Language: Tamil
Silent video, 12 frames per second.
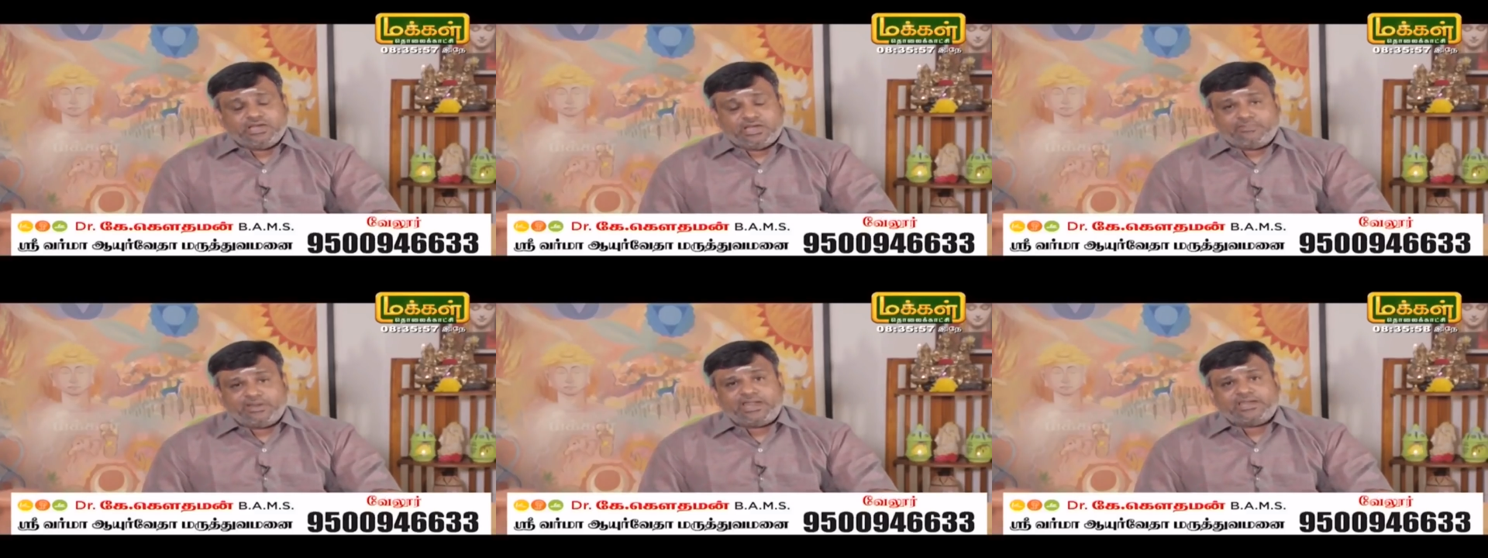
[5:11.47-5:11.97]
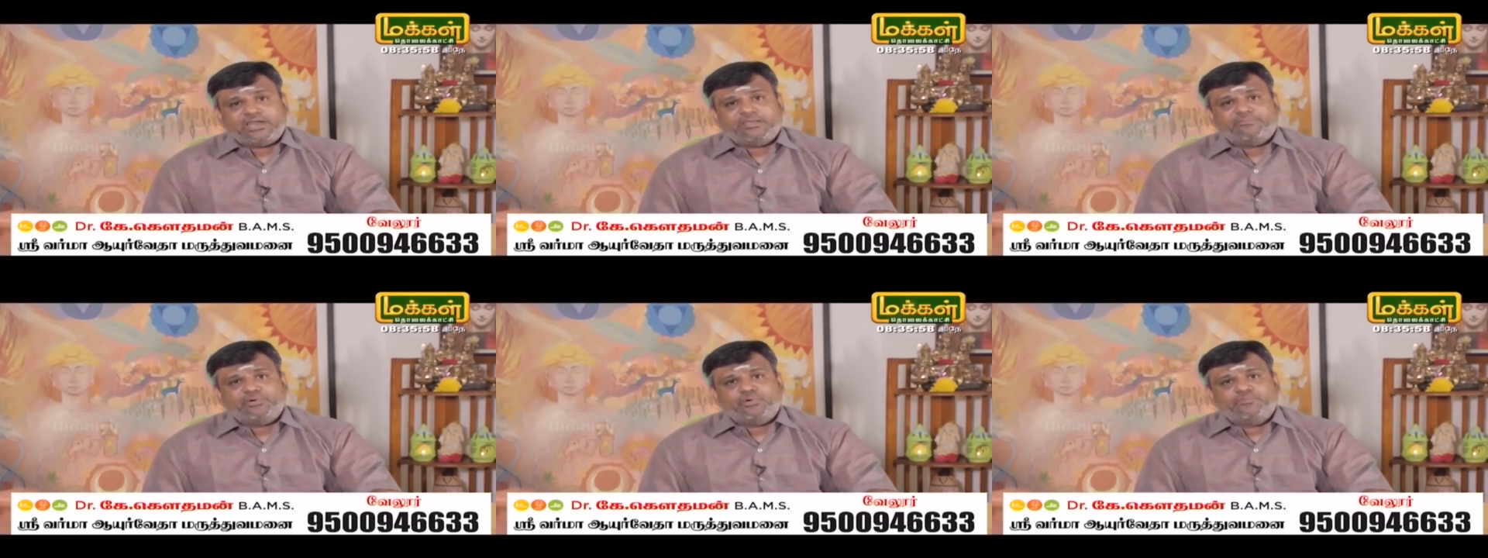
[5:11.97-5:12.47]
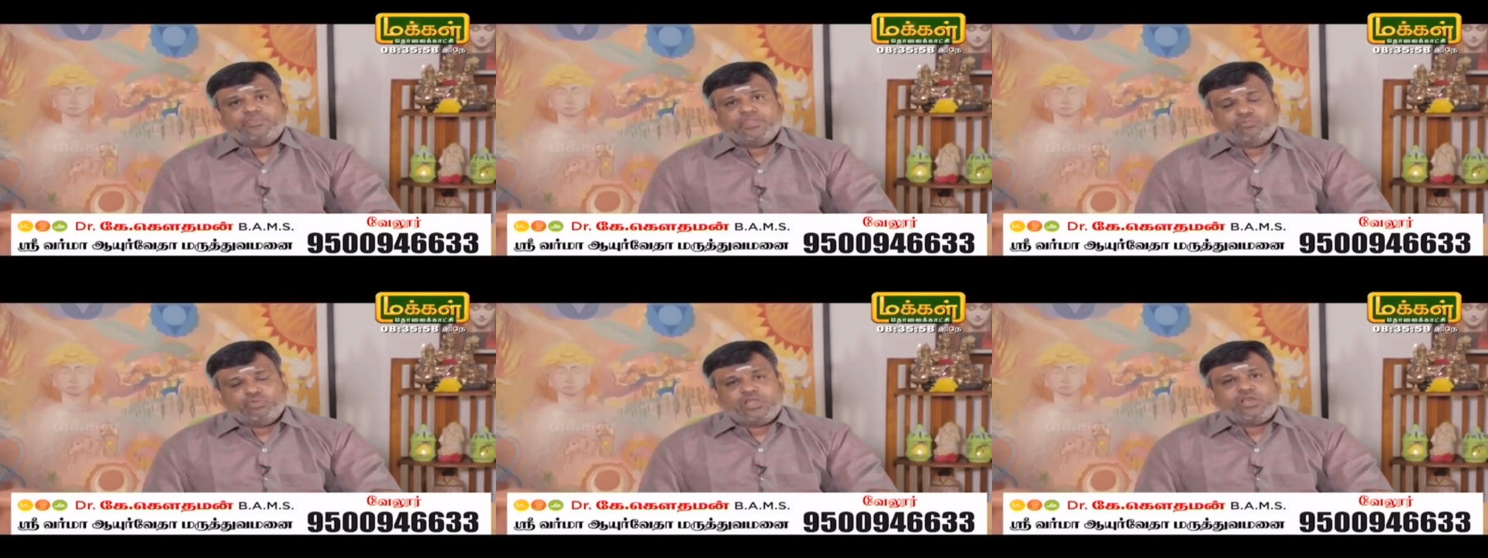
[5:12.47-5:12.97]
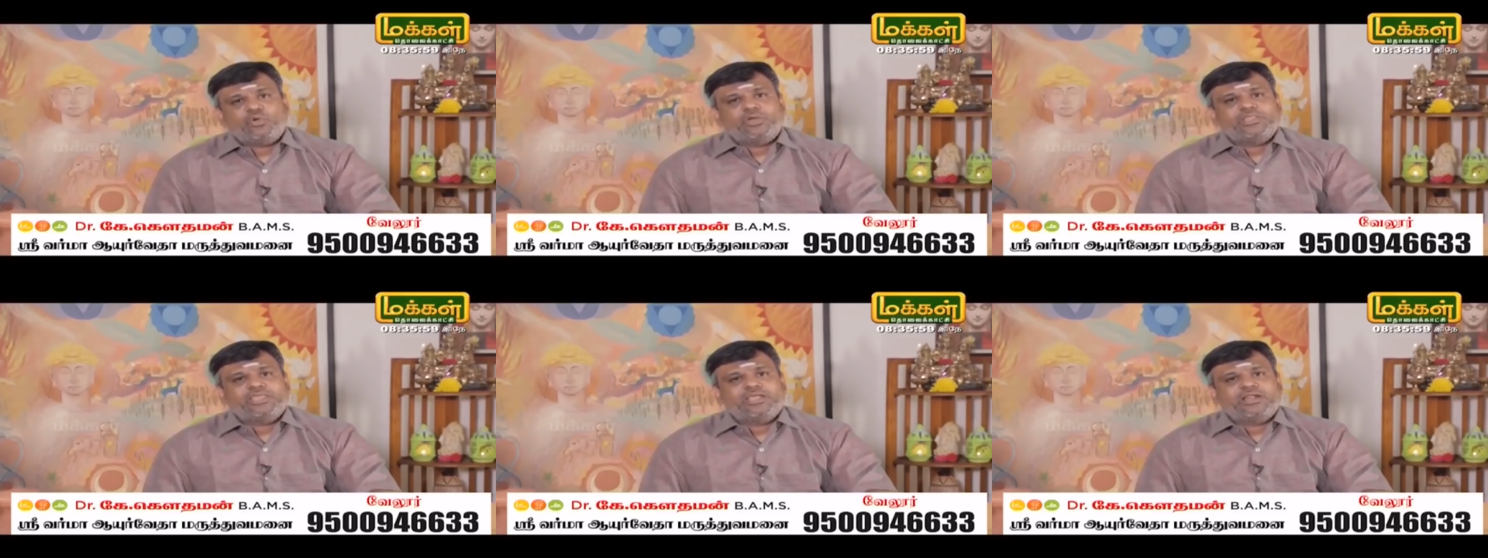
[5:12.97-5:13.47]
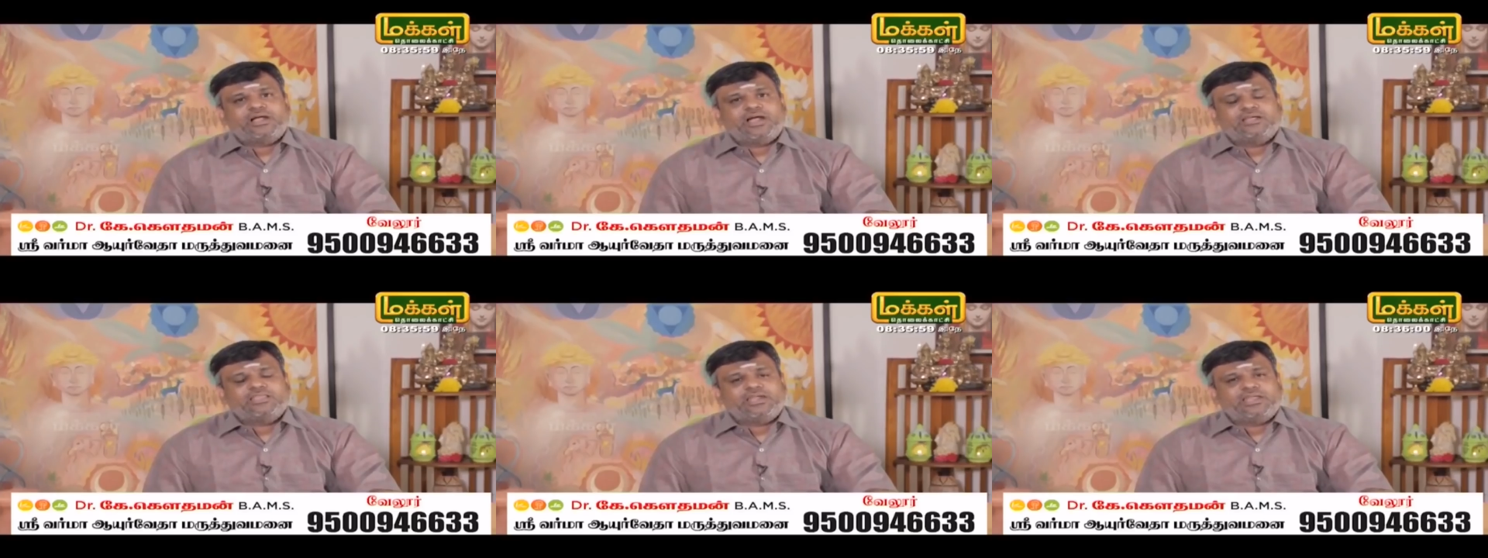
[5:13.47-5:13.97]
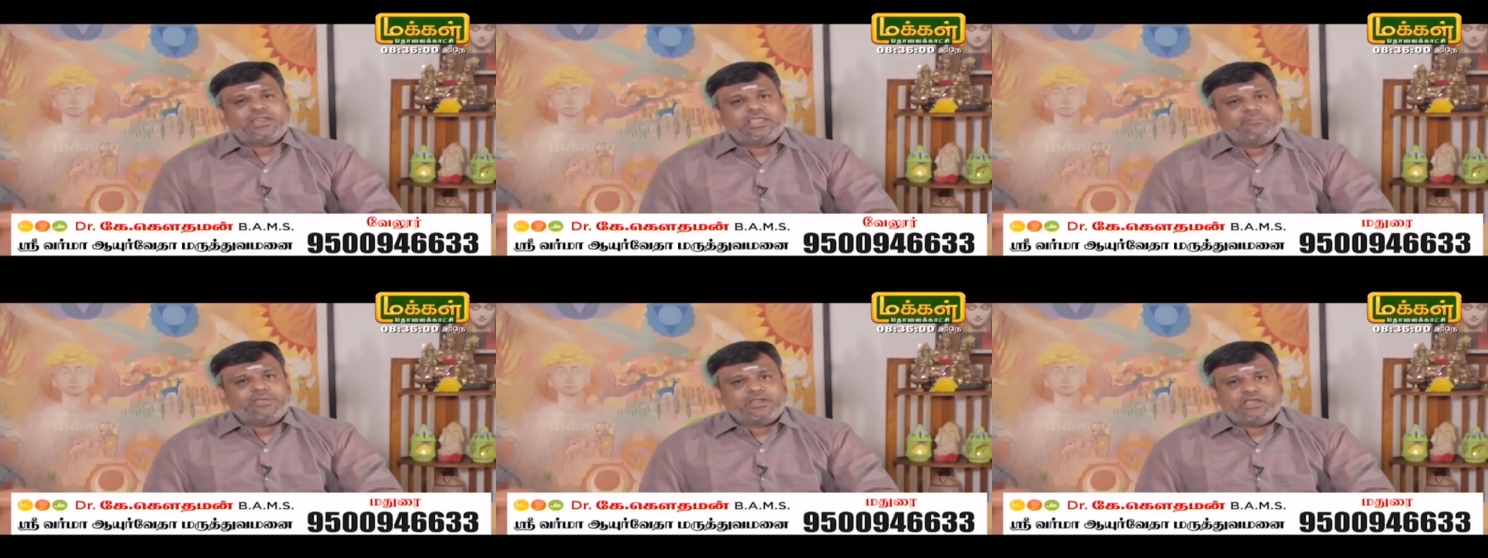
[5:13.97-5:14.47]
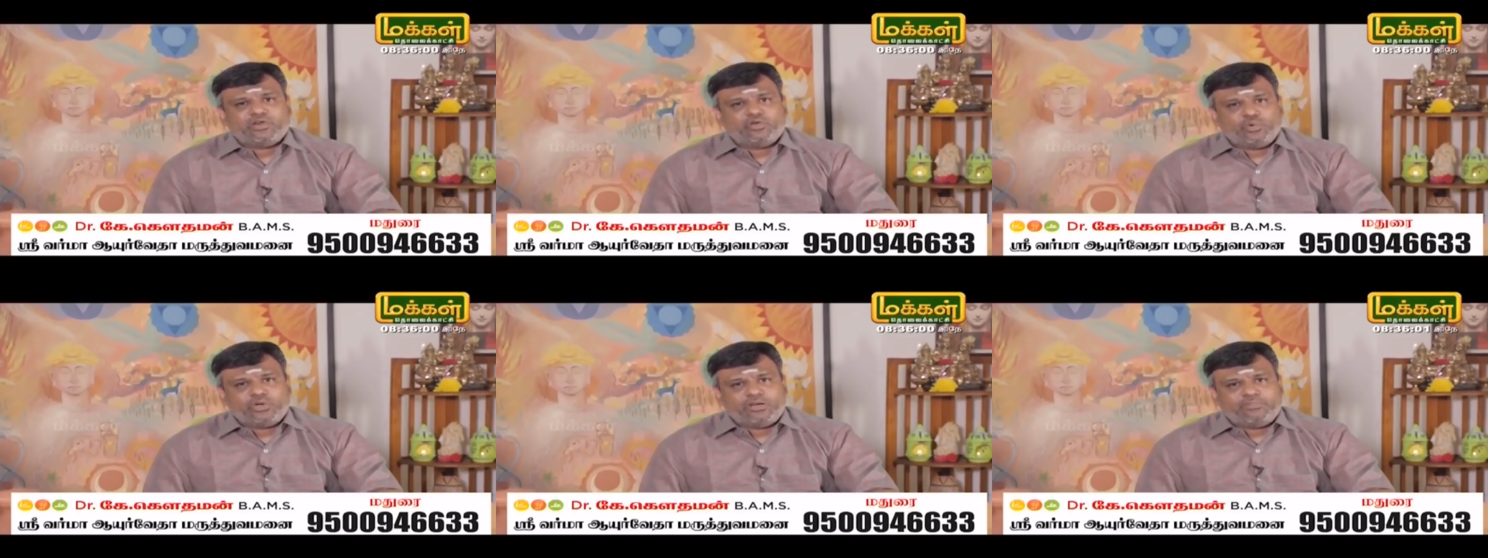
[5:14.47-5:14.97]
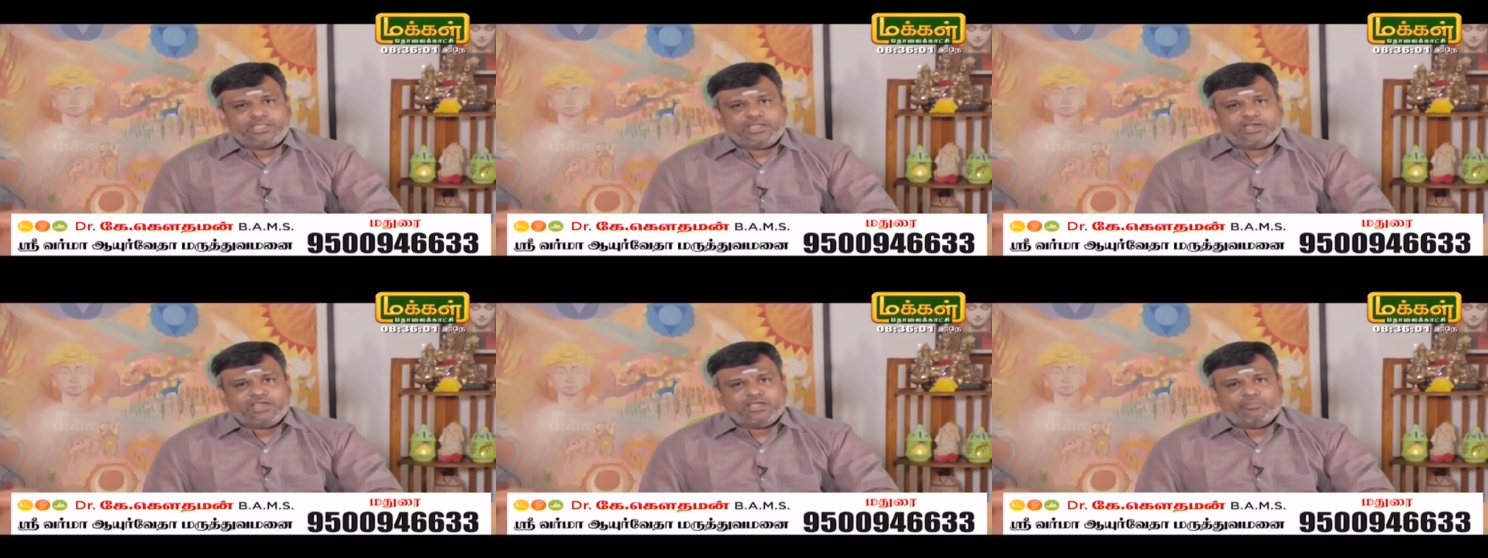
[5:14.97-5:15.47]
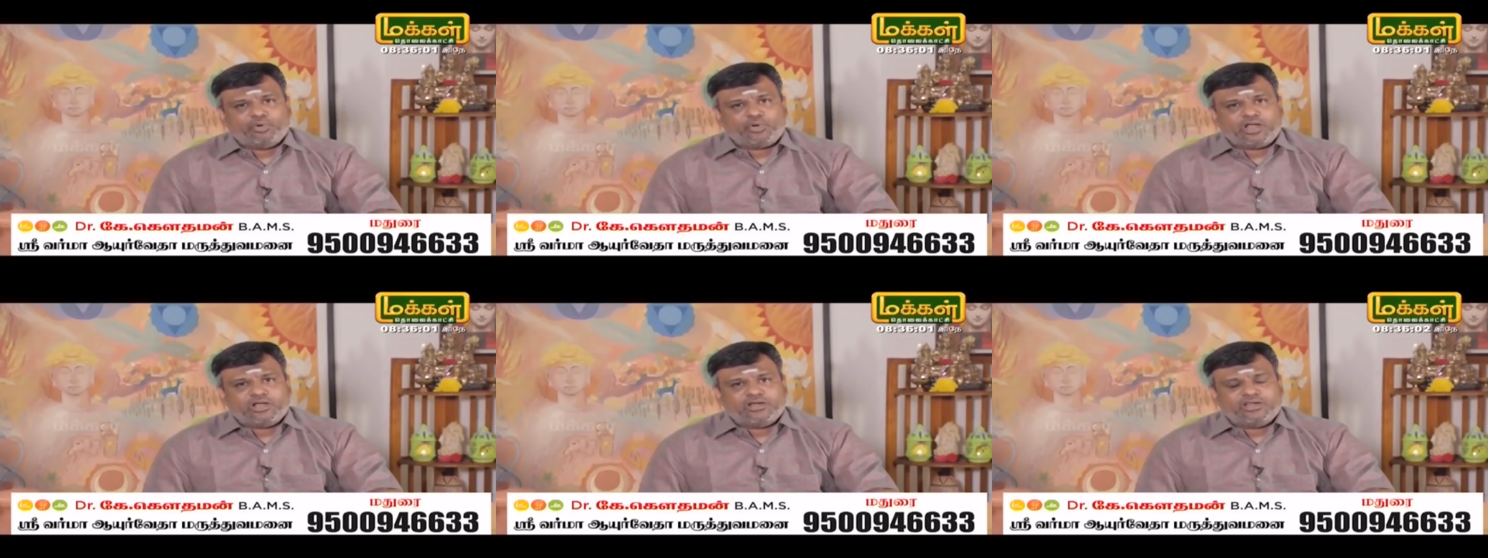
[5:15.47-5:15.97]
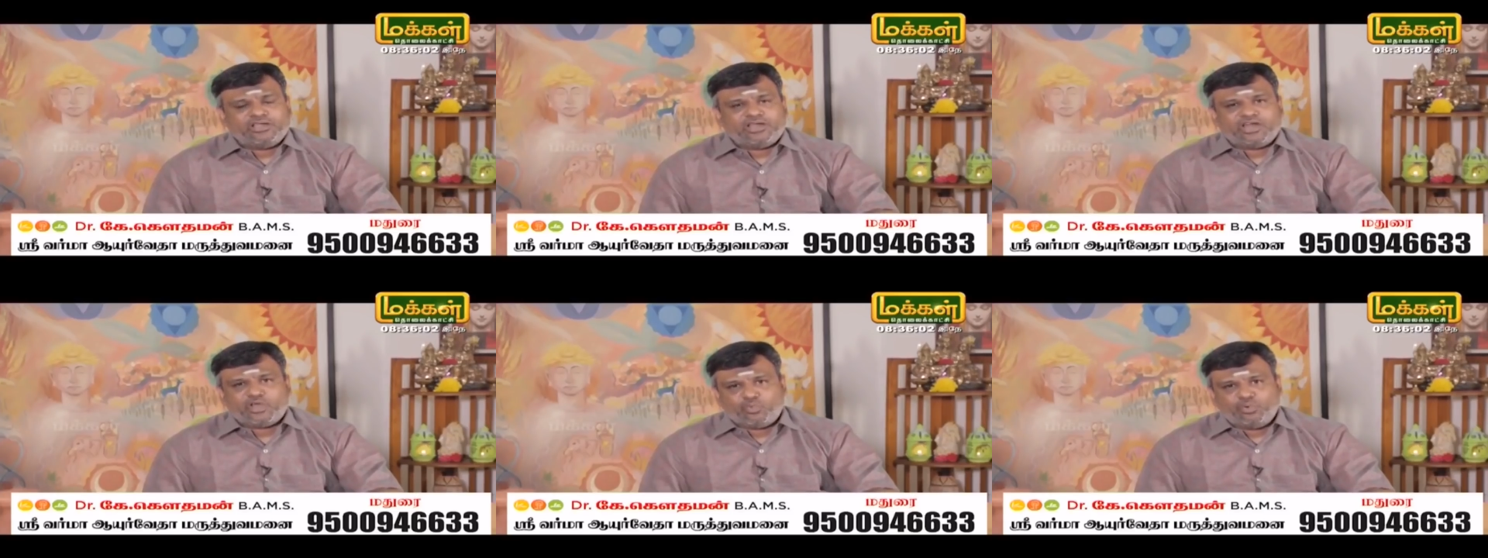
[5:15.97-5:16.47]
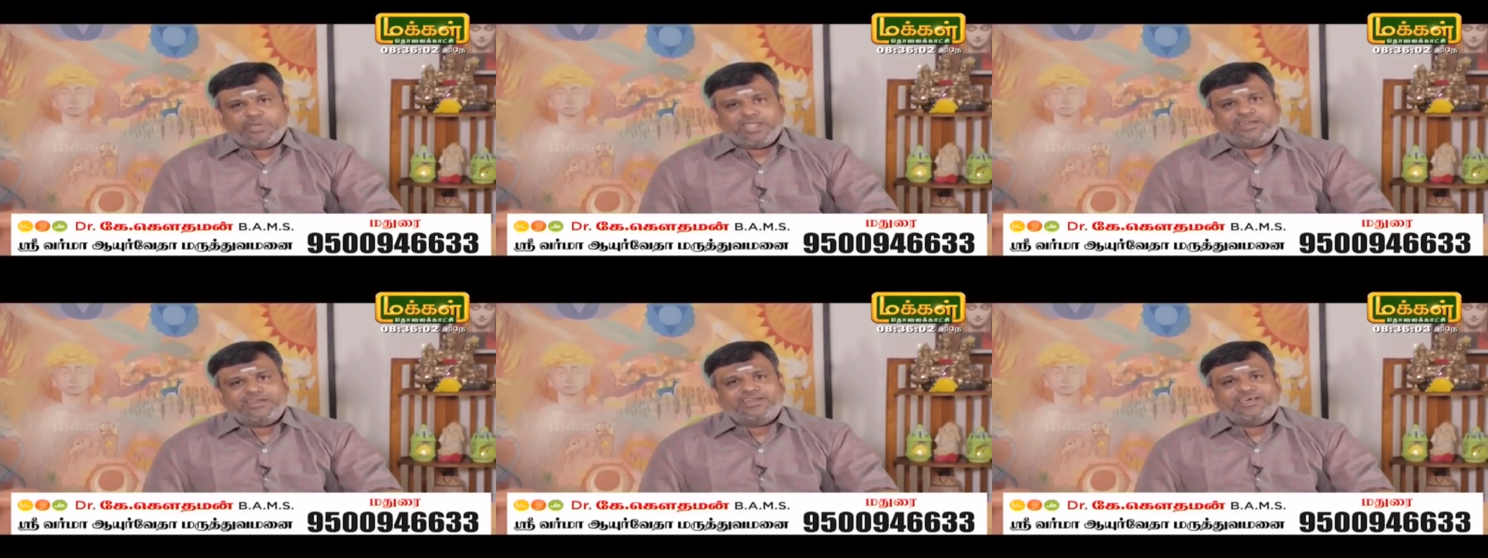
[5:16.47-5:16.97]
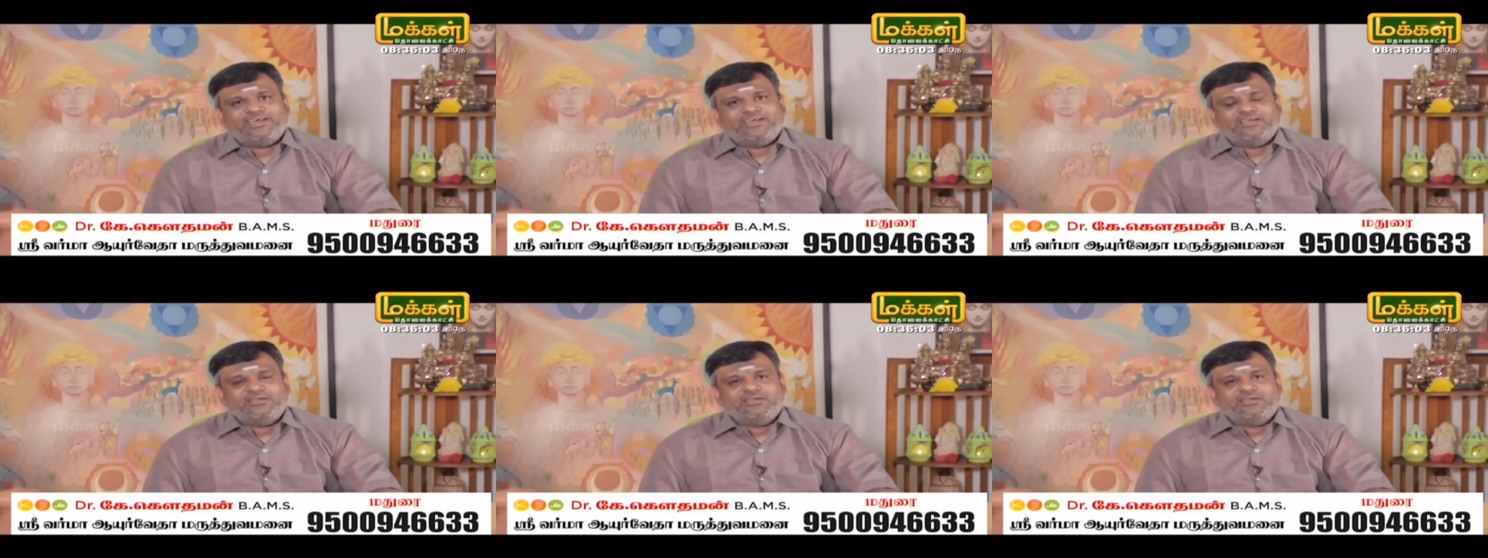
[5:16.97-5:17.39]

நம்மெல்லாம் நினைப்போம் முதல் குழந்தைகளுக்காக தான் நிறைய பேர் கருவூட்டல் மையங்களுக்கு போகிறாங்கன்னு ஆனால் உண்மை என்னென்னா